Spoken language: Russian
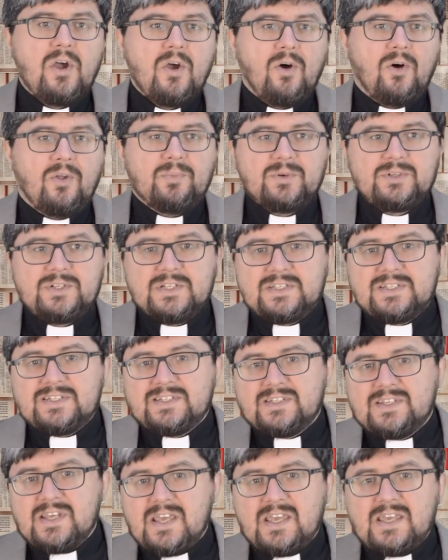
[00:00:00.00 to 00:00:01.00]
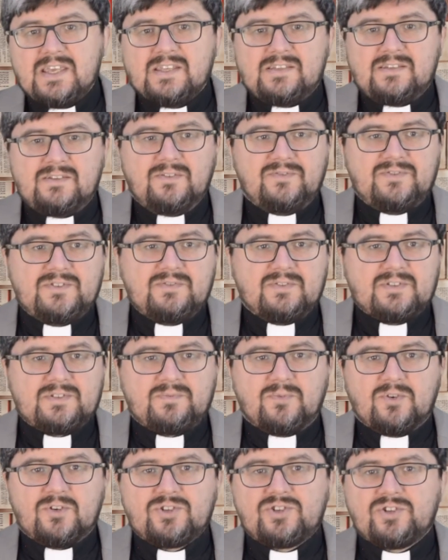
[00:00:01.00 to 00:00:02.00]
он будет сеять
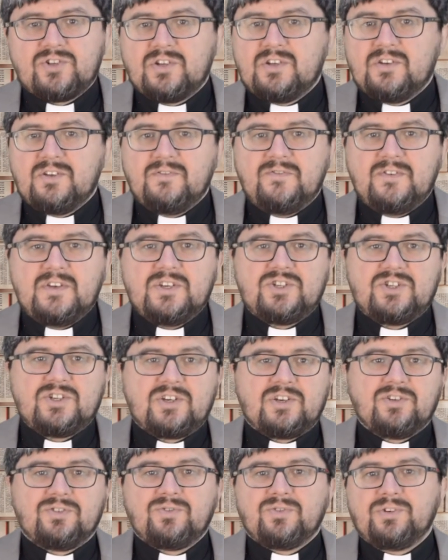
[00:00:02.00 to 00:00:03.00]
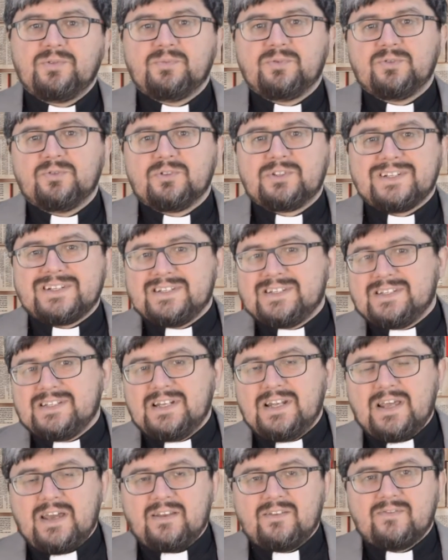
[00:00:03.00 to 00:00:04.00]
всевозможные вещи, которые будут
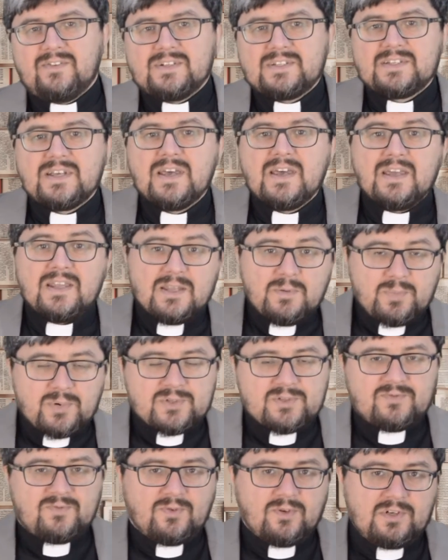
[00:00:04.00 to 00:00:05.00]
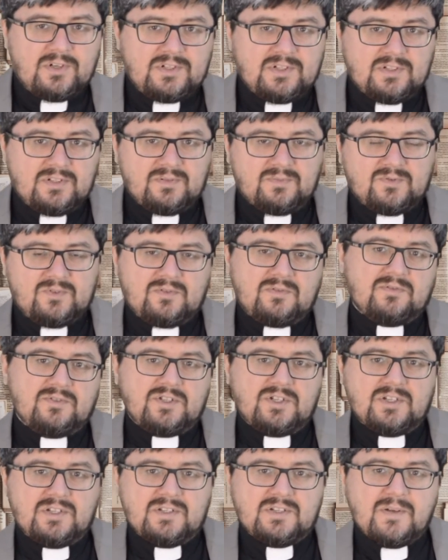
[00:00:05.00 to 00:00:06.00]
разделять вас. Не позвольте этому
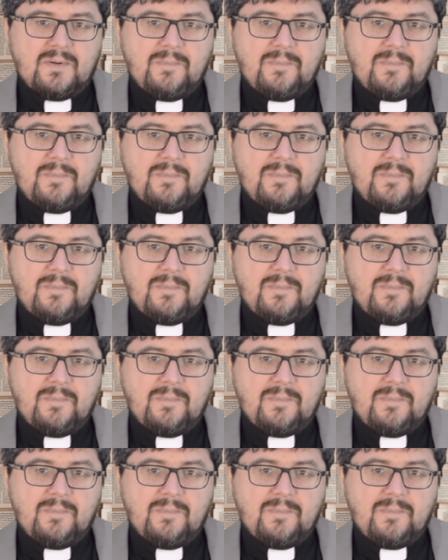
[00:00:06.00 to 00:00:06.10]
случиться.